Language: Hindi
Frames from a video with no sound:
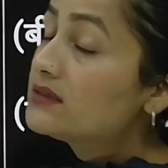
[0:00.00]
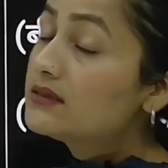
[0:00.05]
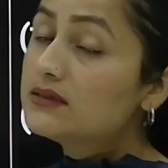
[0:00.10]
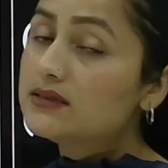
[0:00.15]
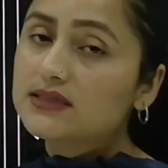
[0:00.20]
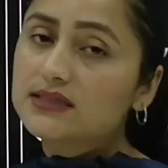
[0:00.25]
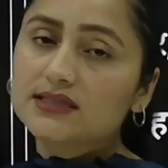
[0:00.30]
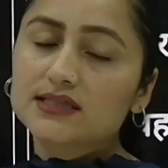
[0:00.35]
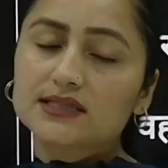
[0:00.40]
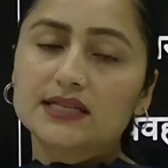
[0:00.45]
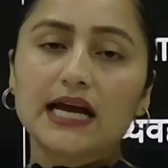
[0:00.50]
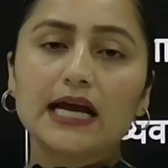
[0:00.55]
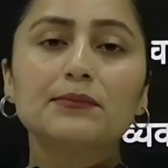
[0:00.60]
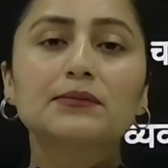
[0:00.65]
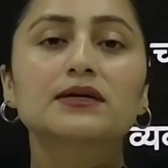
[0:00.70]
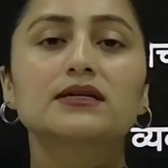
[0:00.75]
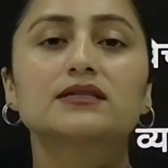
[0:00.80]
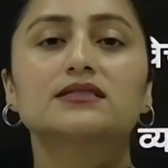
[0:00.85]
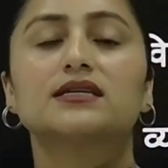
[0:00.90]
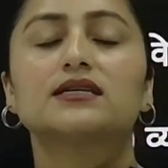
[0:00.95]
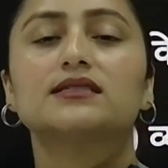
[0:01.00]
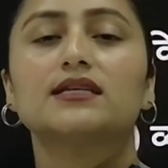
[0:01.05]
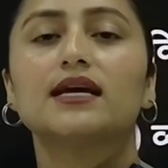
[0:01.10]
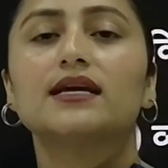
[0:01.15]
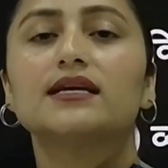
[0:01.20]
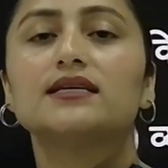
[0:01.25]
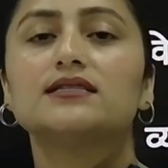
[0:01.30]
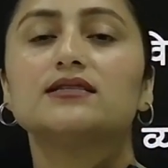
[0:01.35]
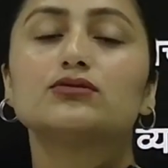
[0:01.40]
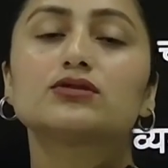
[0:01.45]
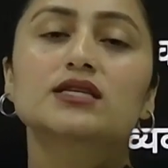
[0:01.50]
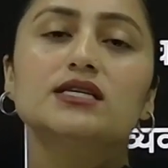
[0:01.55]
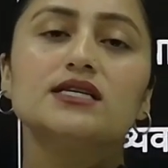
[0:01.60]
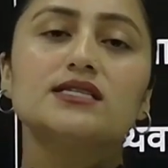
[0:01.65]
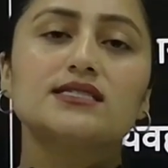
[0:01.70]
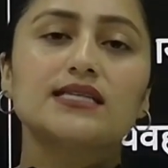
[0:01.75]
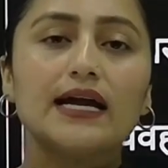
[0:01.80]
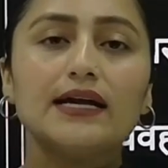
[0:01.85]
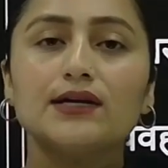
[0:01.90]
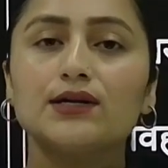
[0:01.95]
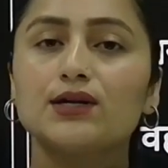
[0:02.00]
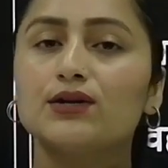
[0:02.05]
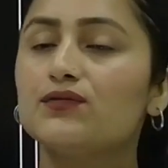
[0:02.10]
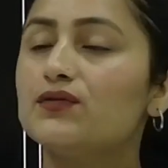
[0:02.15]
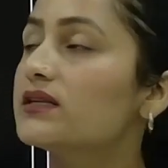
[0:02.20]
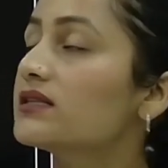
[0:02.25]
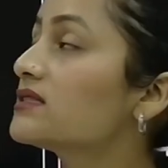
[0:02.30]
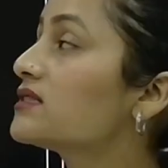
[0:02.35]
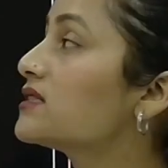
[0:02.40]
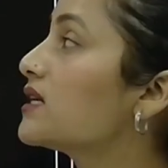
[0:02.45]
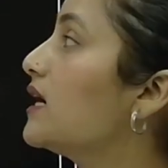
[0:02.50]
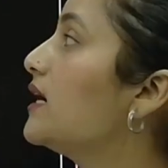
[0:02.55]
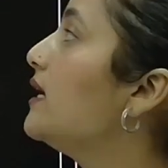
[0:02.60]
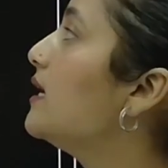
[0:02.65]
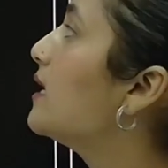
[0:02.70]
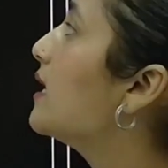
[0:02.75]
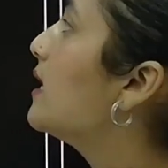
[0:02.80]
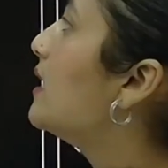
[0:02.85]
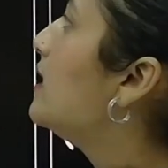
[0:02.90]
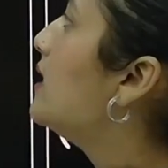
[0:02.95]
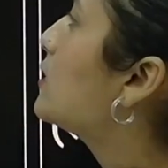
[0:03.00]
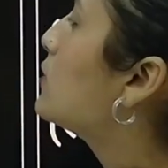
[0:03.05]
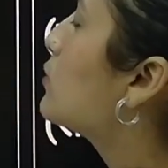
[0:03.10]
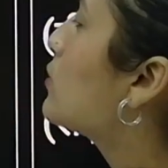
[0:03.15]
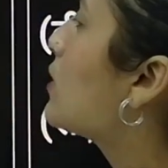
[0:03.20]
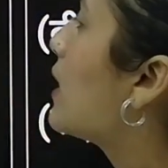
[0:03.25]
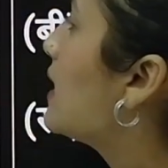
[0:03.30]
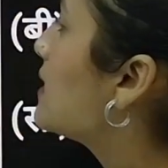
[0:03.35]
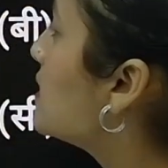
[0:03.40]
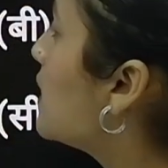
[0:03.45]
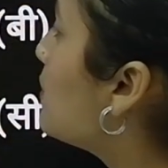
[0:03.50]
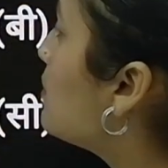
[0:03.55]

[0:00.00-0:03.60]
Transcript: डिस्क्राइब कर सकते हैं किसी उसकी साइंटिफिक स्टडी के लिए तो कैसे आप